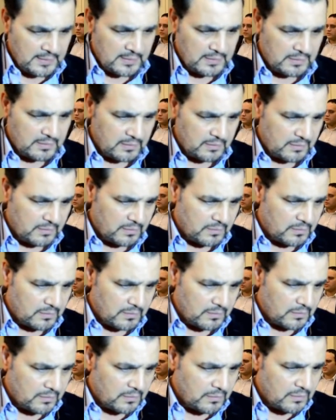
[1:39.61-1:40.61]

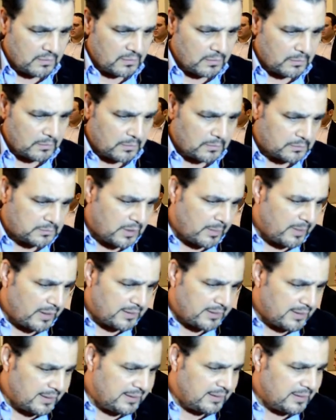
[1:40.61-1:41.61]
آه،
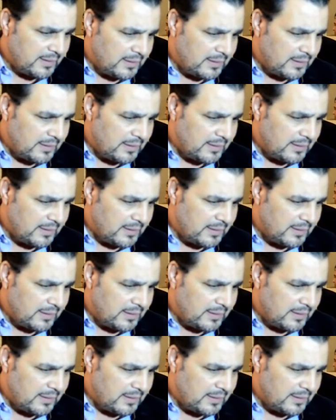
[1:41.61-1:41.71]
طبعا إيه اللي,